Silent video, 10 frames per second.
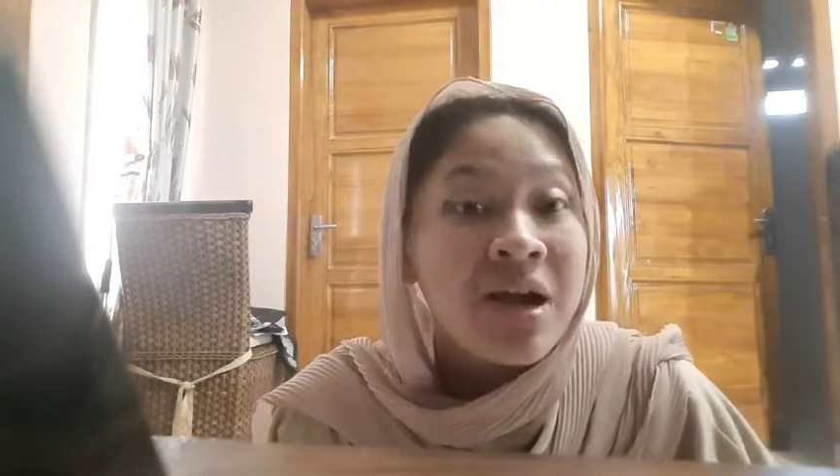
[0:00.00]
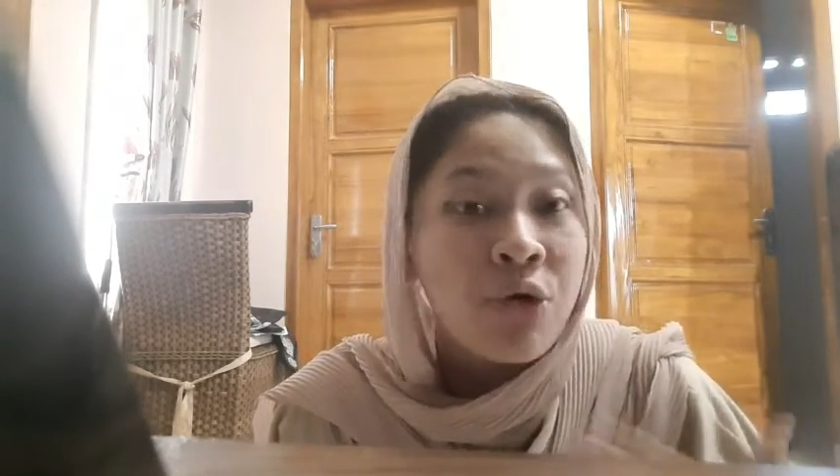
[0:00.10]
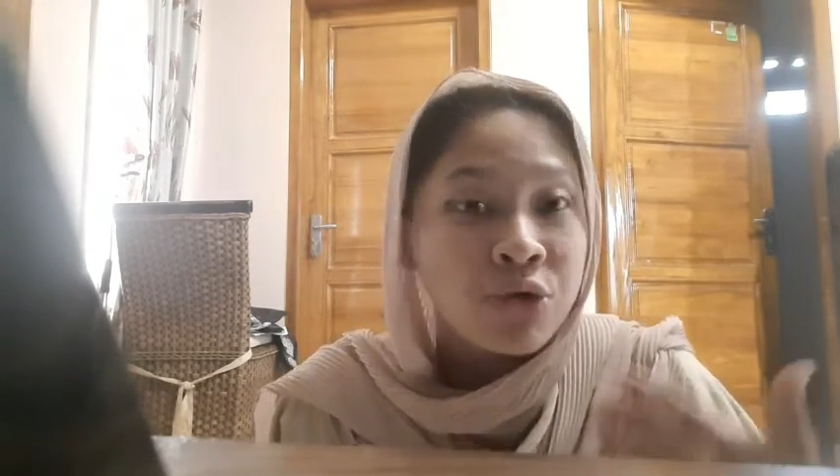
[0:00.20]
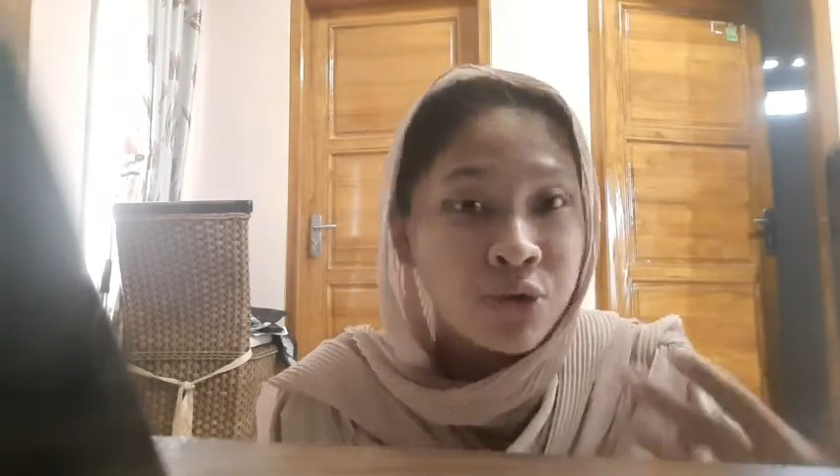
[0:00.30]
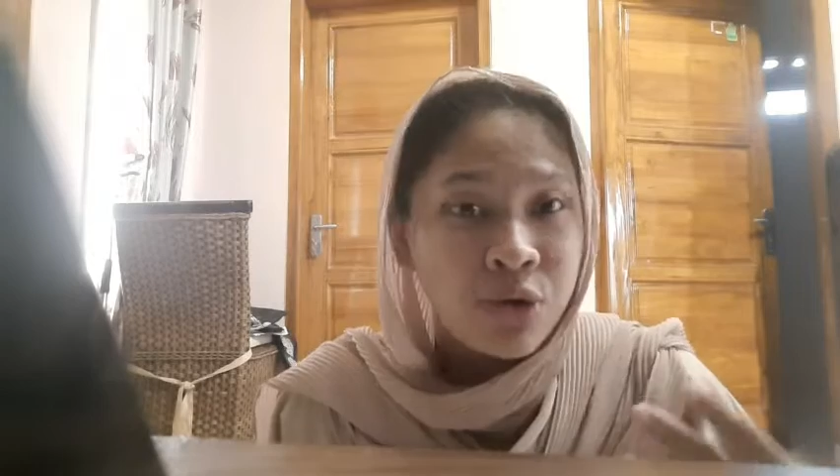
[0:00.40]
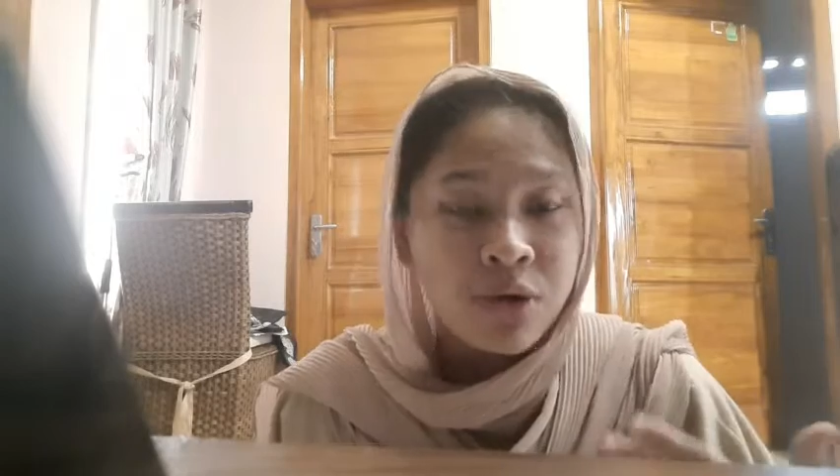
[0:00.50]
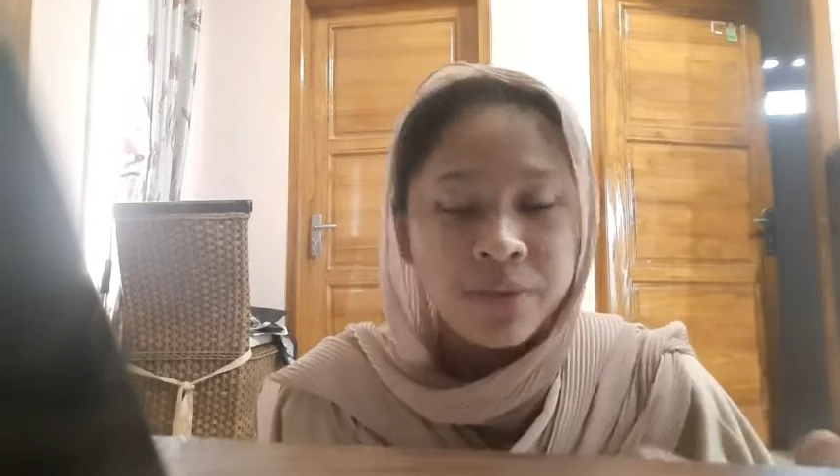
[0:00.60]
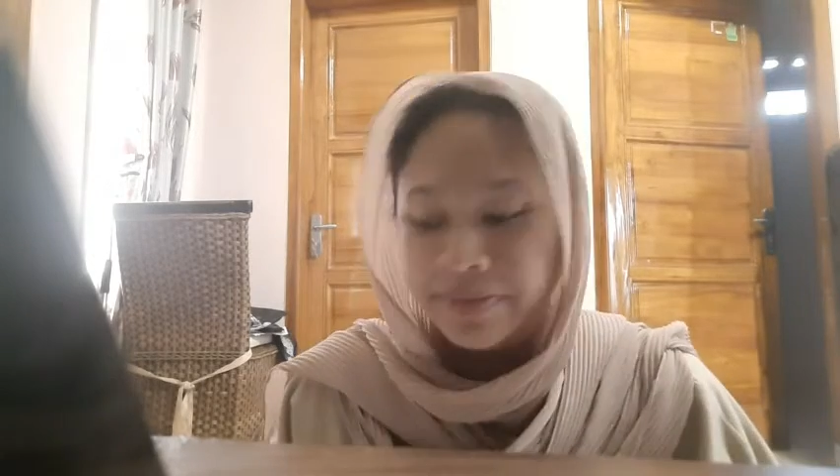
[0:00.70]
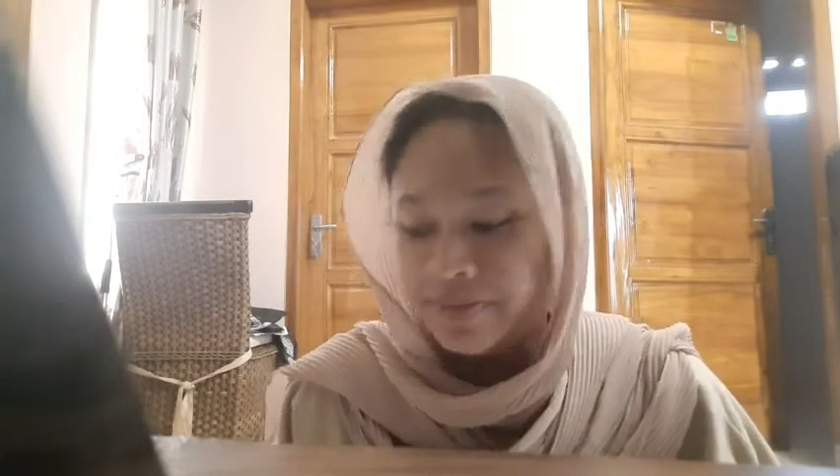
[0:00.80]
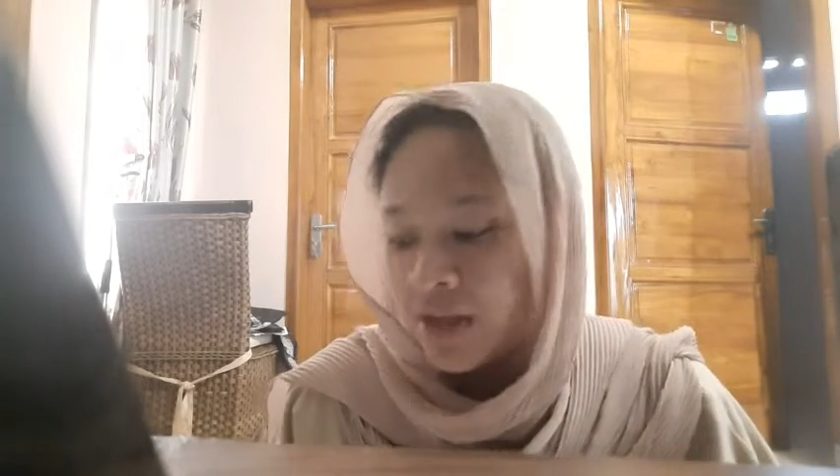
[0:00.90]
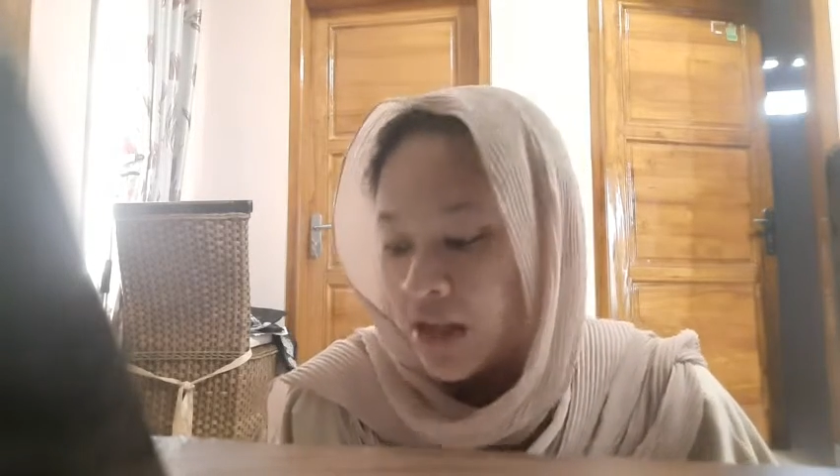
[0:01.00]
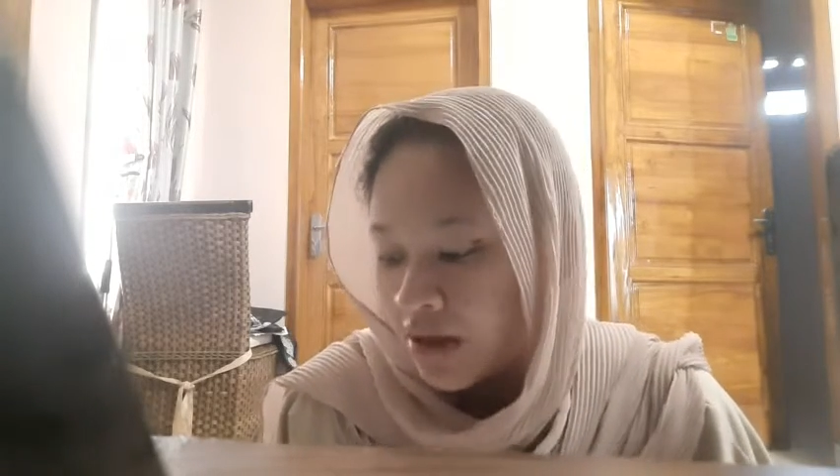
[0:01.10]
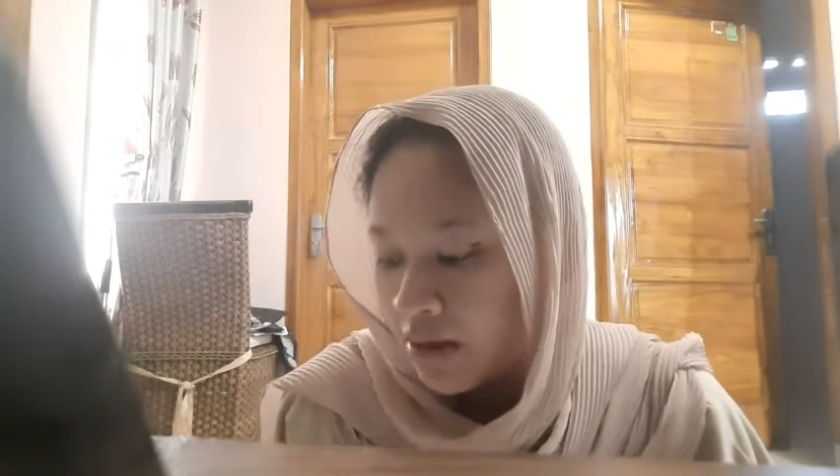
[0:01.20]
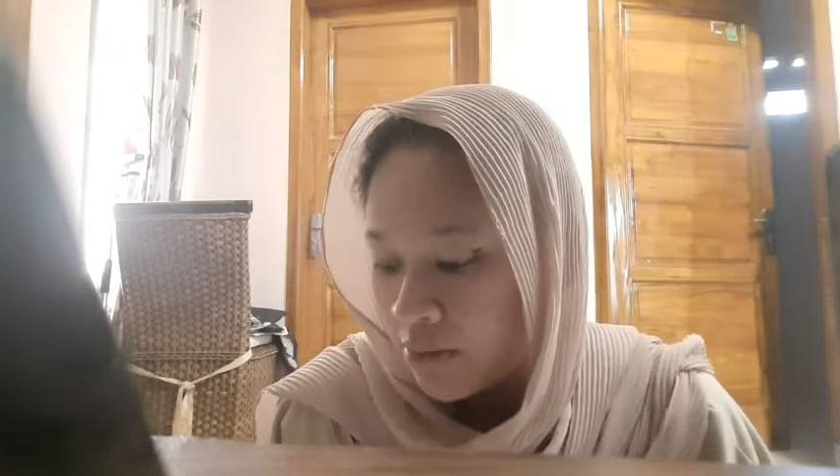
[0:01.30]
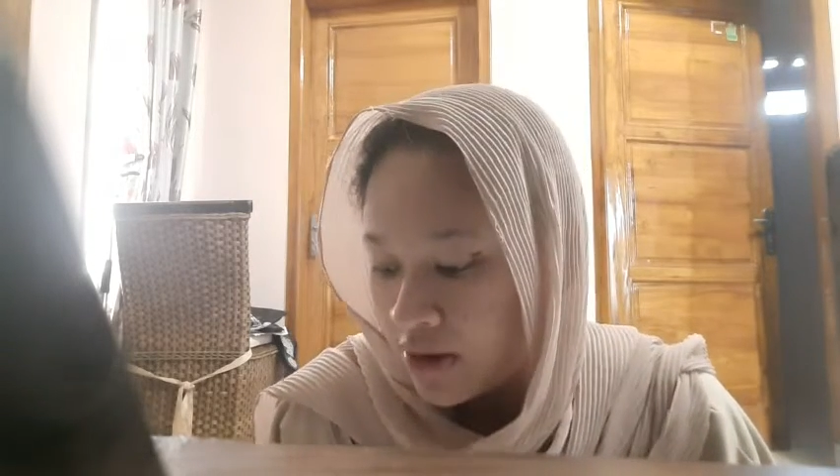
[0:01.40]
kontrol
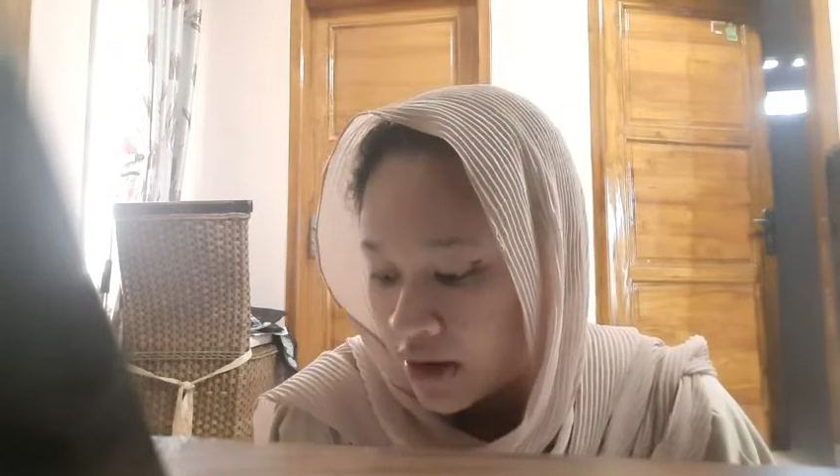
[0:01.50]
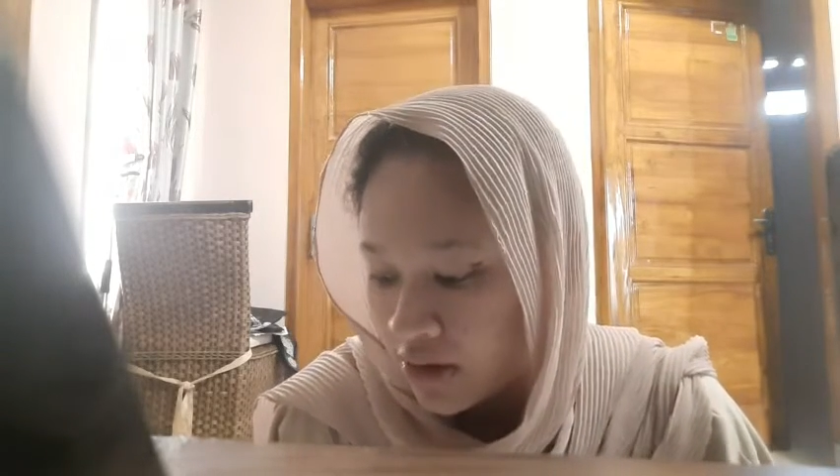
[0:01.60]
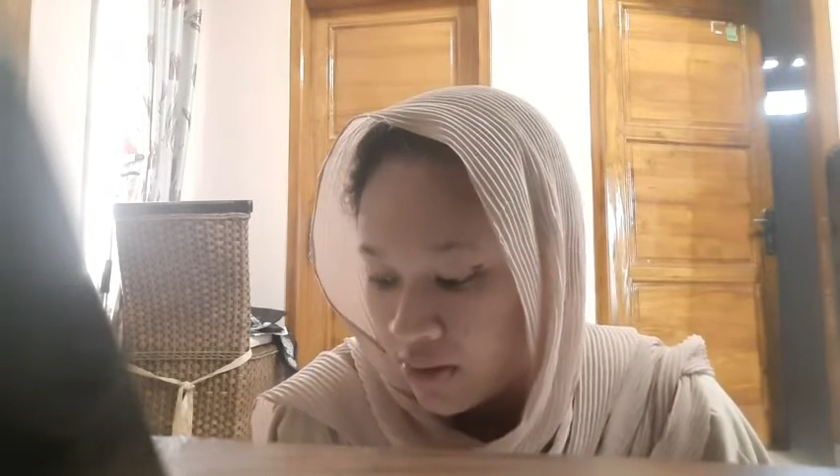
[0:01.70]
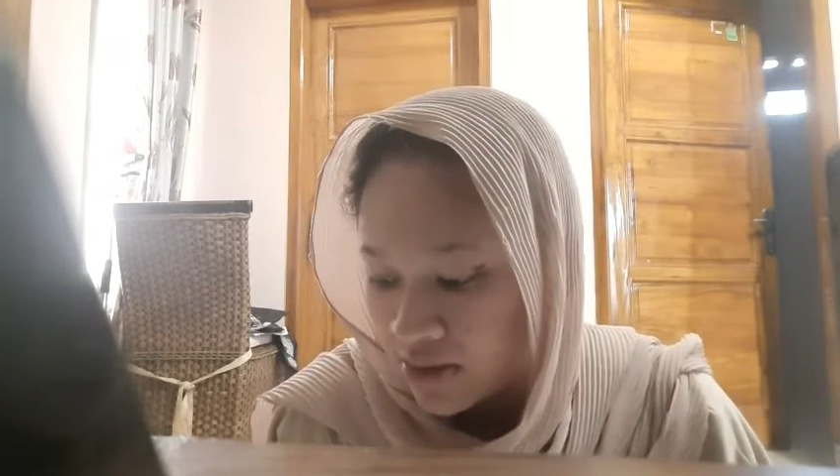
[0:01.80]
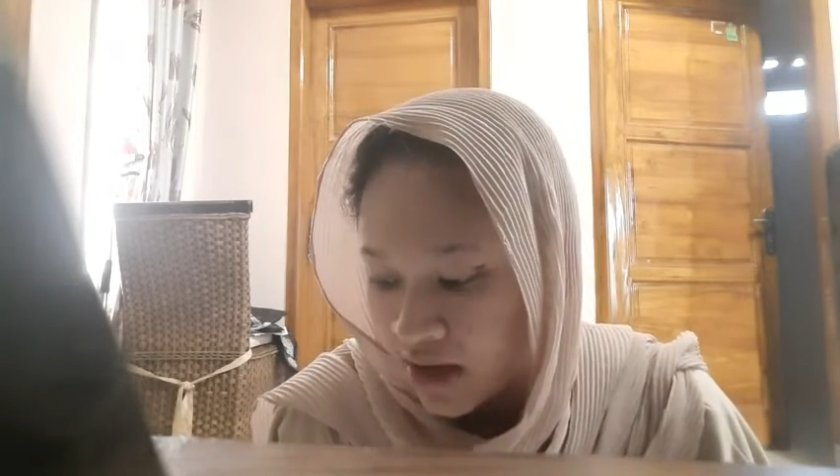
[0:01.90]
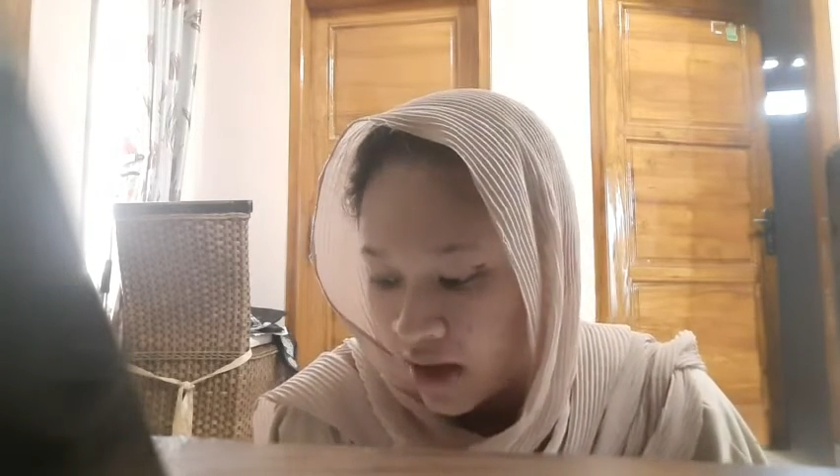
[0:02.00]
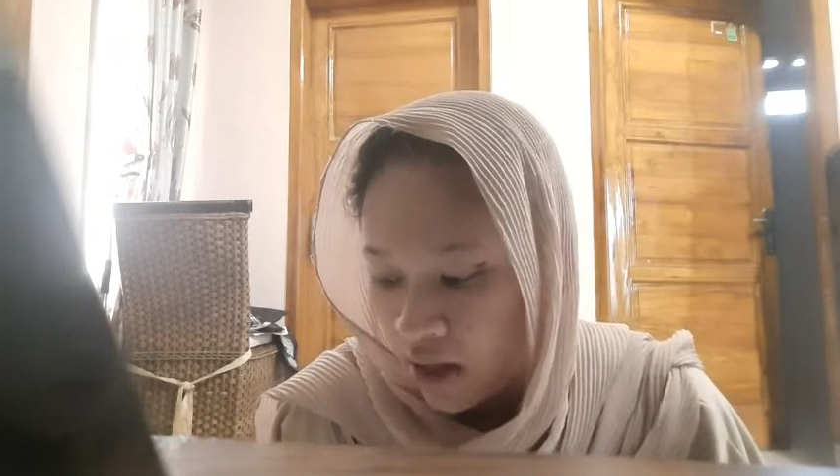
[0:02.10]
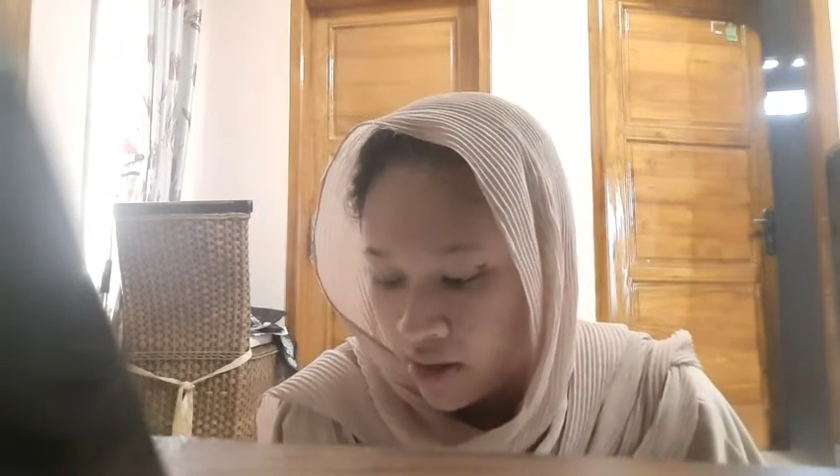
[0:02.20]
kemudian kalau misalkan